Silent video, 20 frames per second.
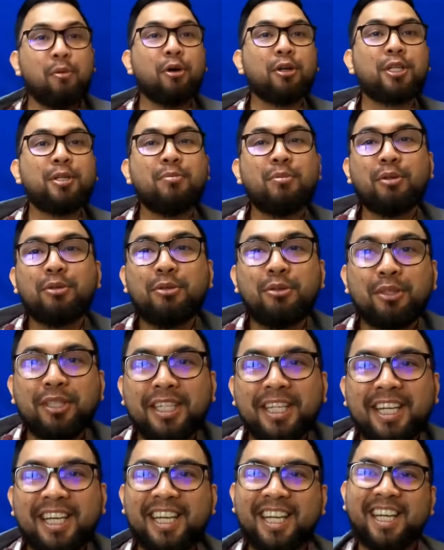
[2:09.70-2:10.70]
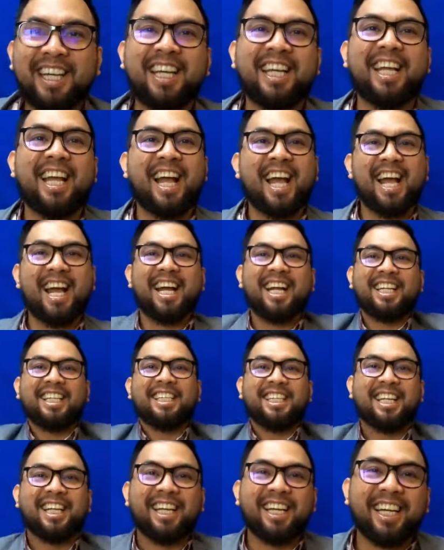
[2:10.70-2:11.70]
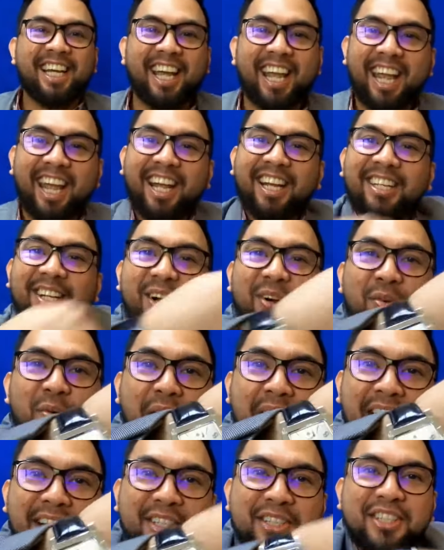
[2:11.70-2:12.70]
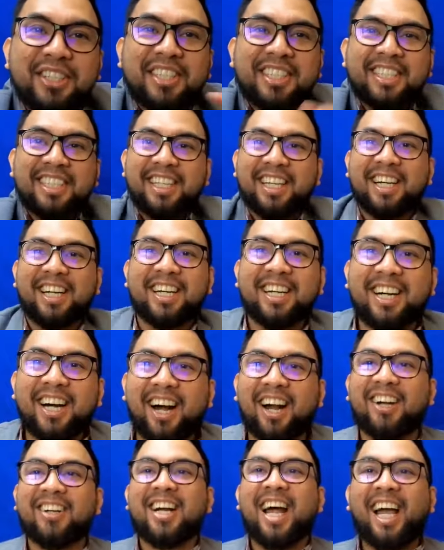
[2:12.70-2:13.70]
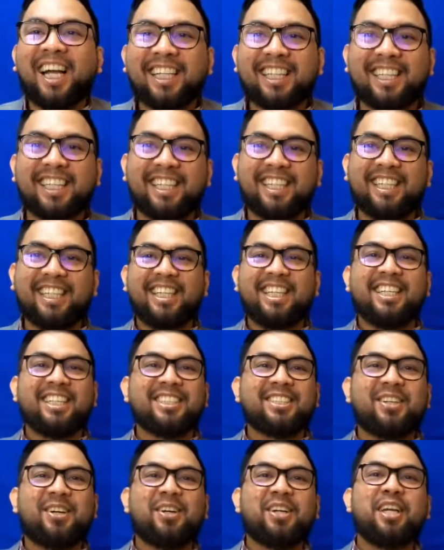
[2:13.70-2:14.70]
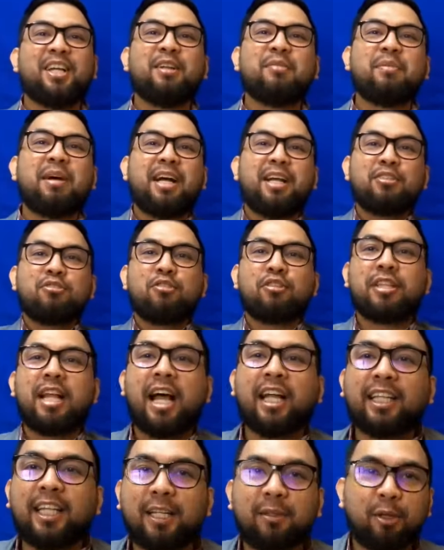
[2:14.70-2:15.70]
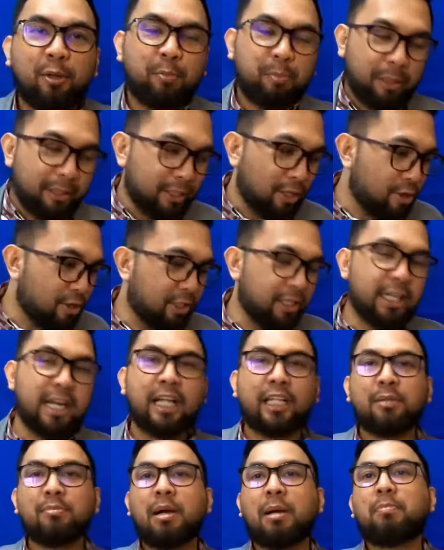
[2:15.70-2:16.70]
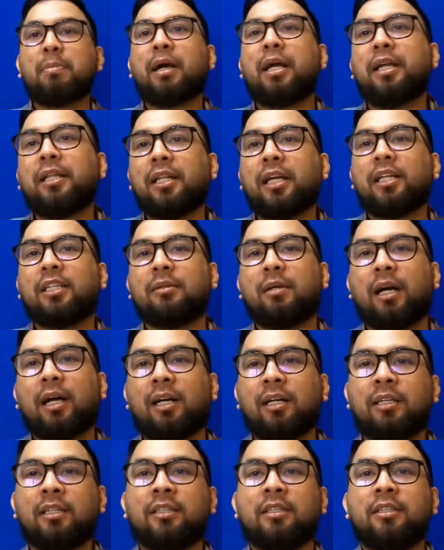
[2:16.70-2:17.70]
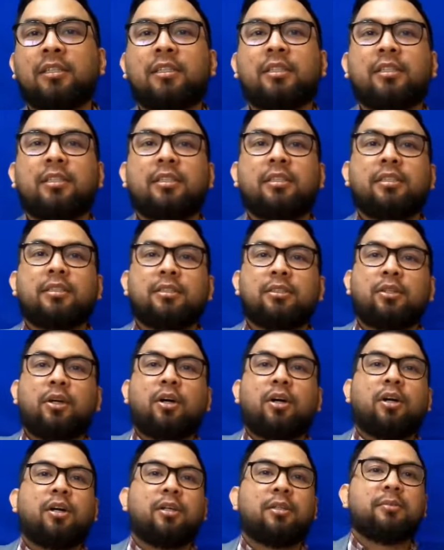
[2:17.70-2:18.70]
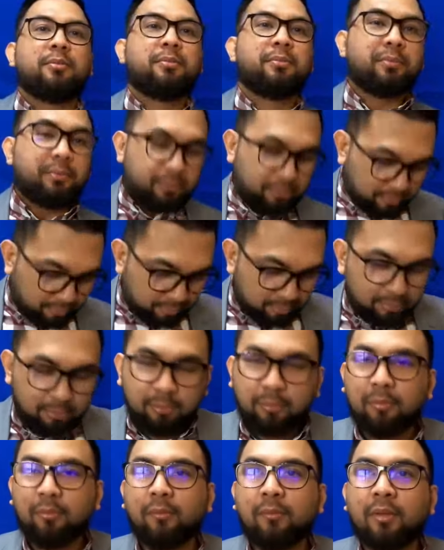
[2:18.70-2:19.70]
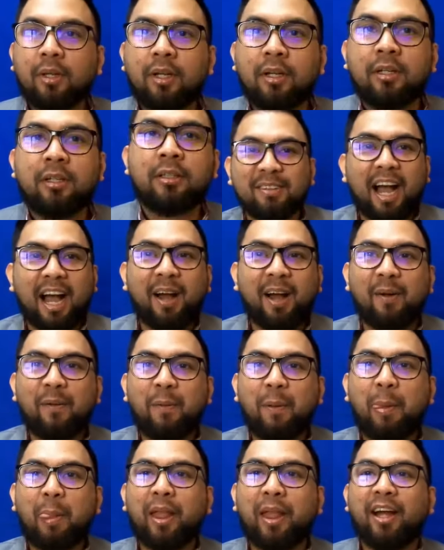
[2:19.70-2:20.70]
Mosimo Duty. Yan. Ignor Watch. Alright? So, yan ang mga suit natin. Yung pantalon, hindi natin mapakita, di ba? So, ba?